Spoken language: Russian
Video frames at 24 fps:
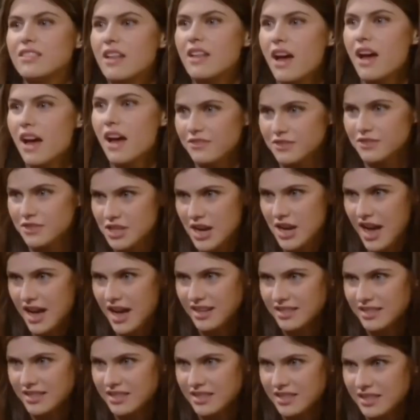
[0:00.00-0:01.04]
искусства. В
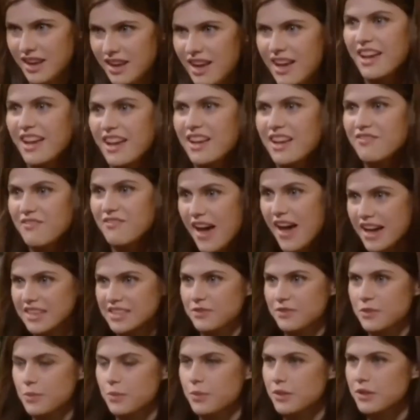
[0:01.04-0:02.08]
интервью для The
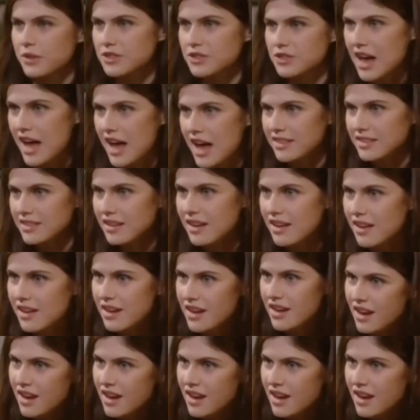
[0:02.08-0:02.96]
Laterals она поделилась.